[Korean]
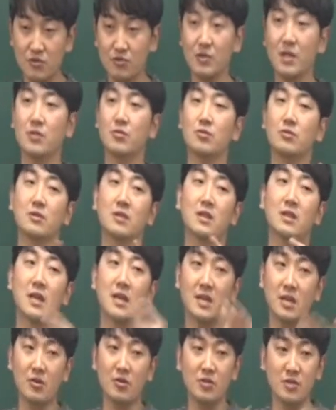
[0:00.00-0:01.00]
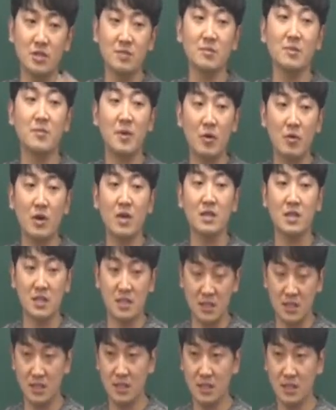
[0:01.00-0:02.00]
중학교 때 되게 열심히 배워야
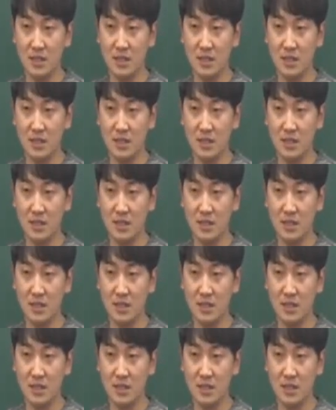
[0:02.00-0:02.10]
되는.